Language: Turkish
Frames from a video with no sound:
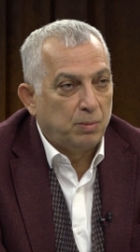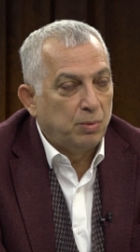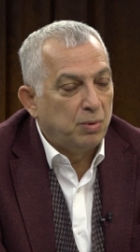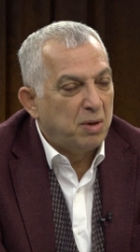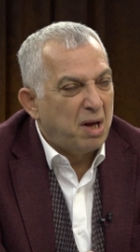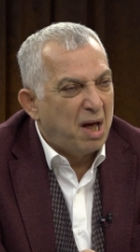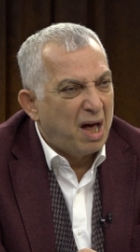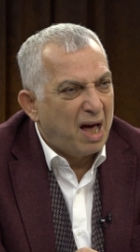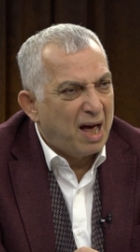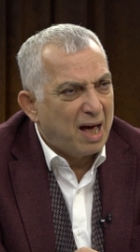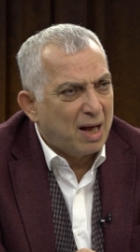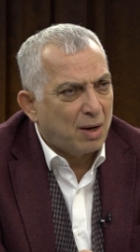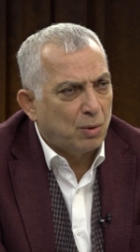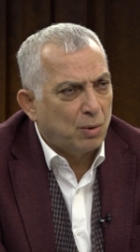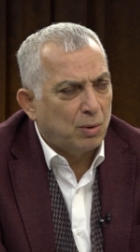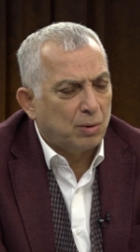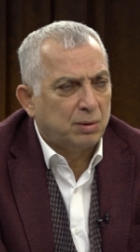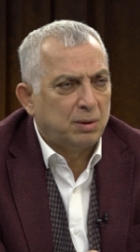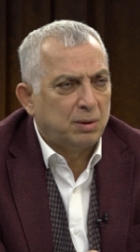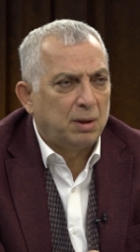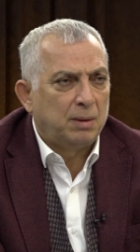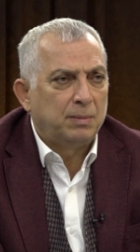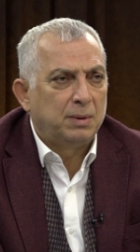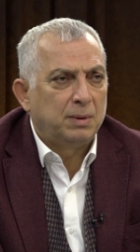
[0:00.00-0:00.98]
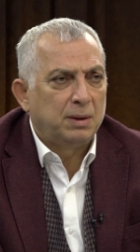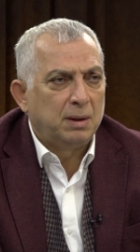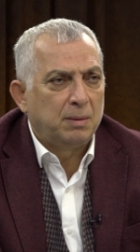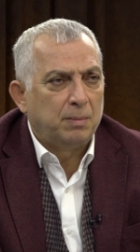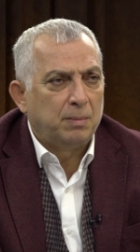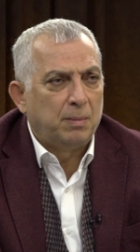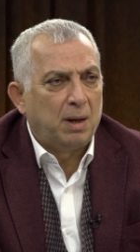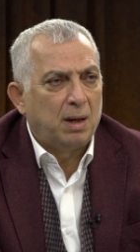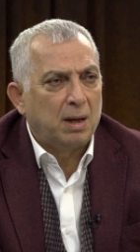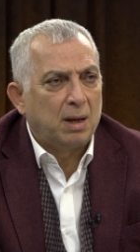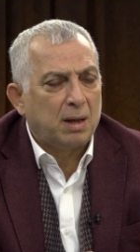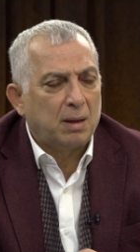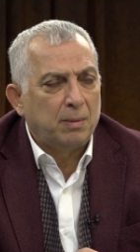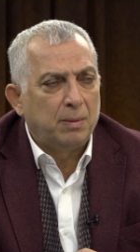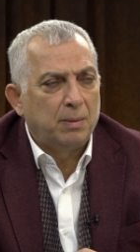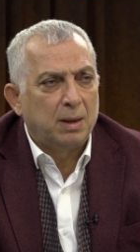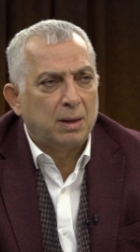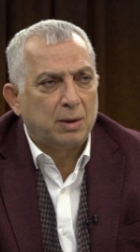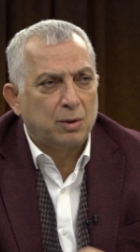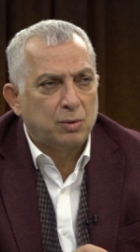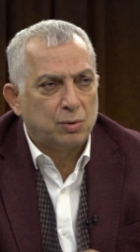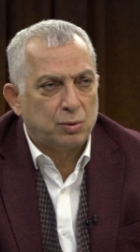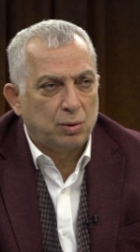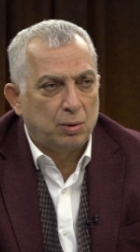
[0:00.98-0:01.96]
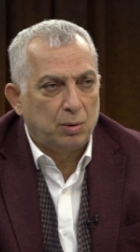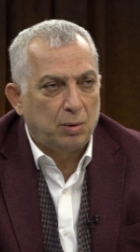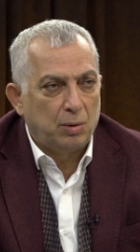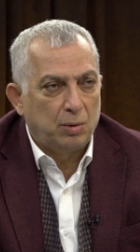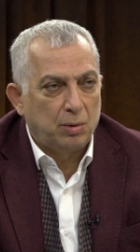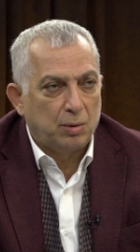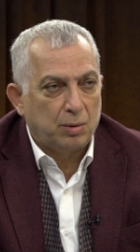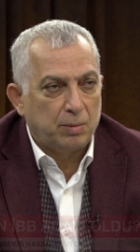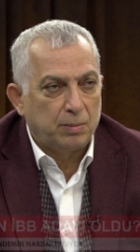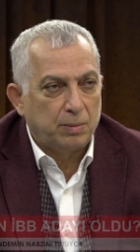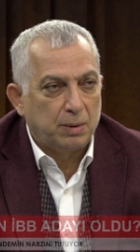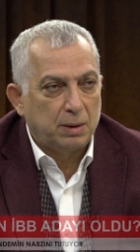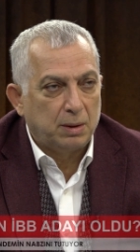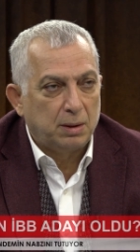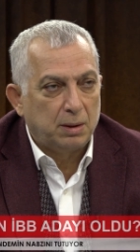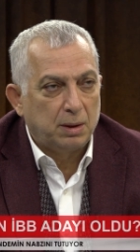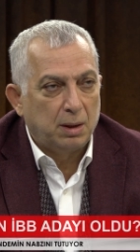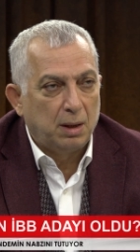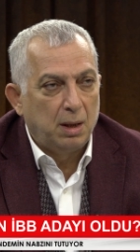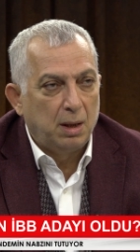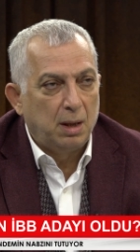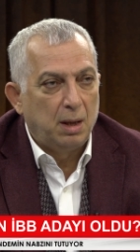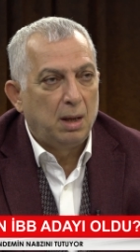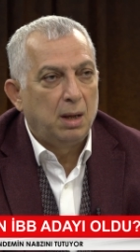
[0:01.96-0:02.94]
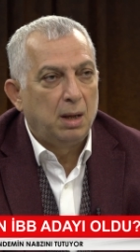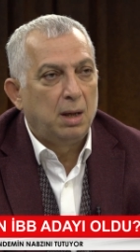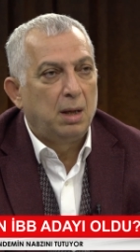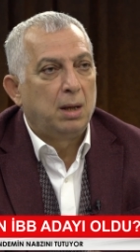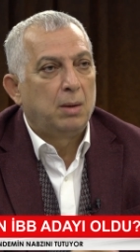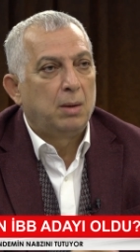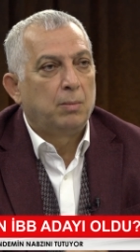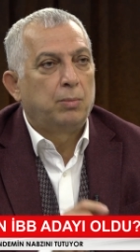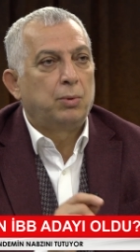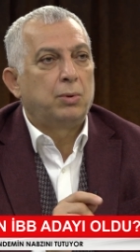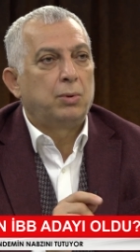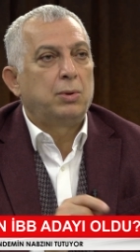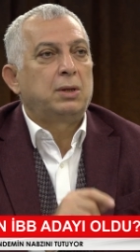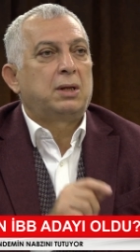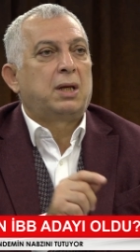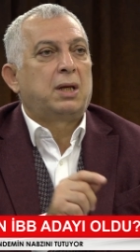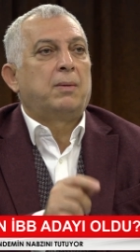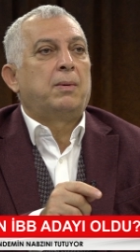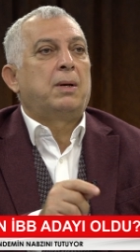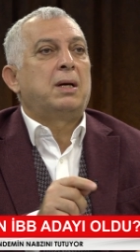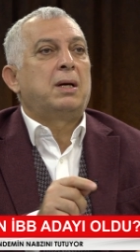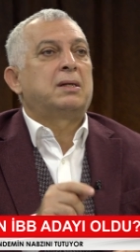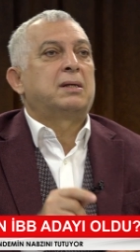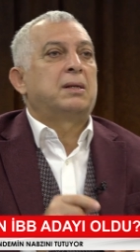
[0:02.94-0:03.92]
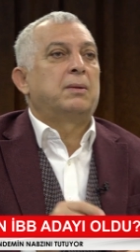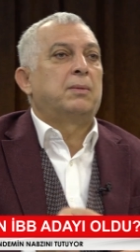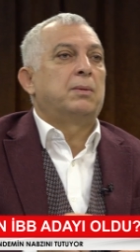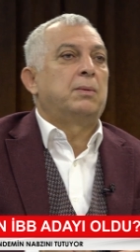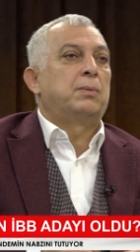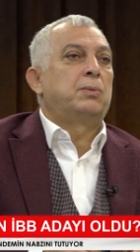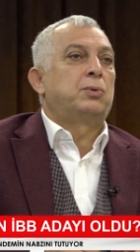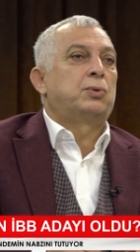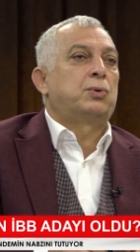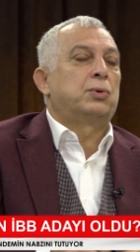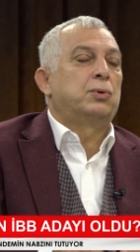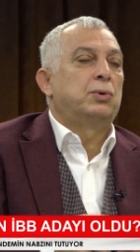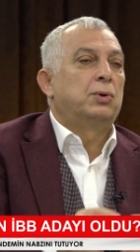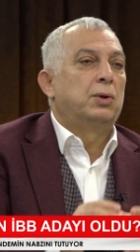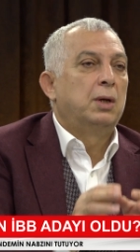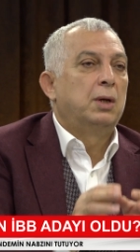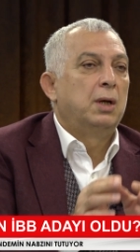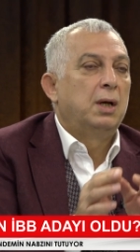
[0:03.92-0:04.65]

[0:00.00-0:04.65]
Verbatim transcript: Bunu her ortamda da bağıra bağıra söylüyorum dedi. Bunun temel sebebi şu.